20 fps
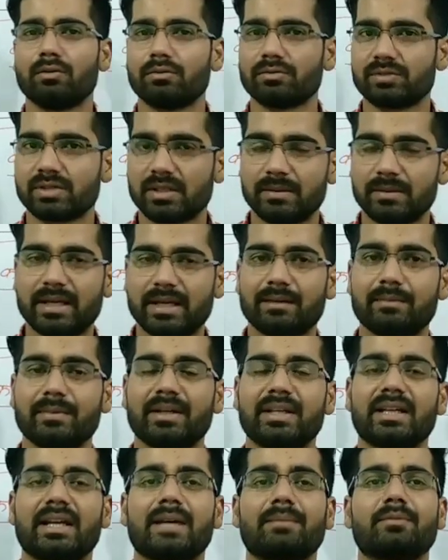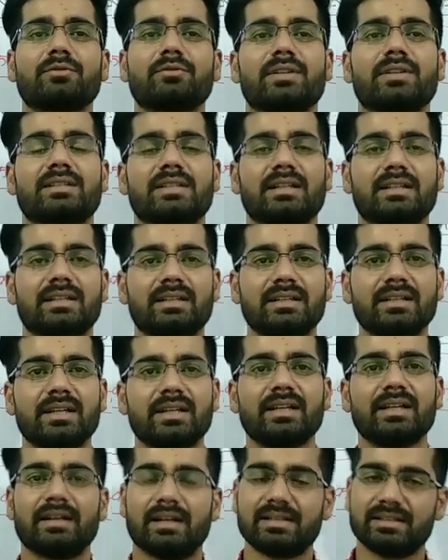उसके बारे में मैंने आपको चर्चा की
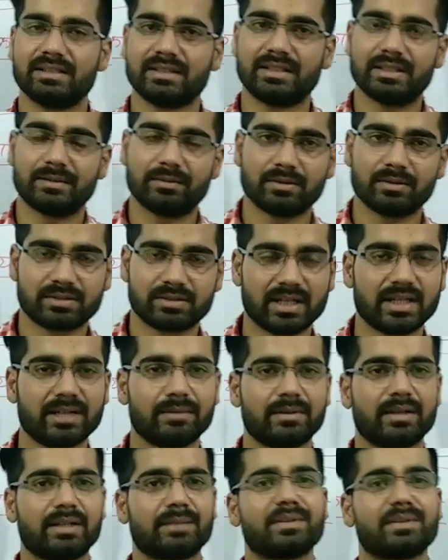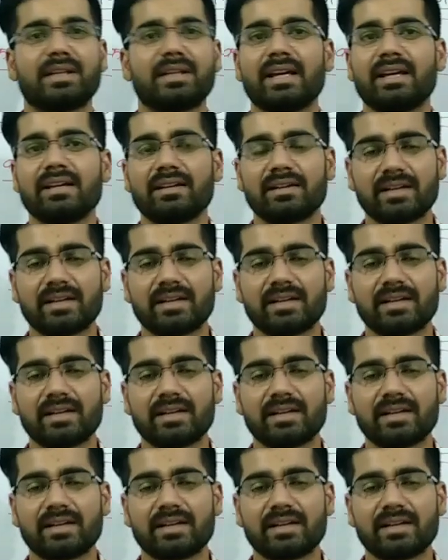है राजनीतिक व्यवस्था के बारे में बताया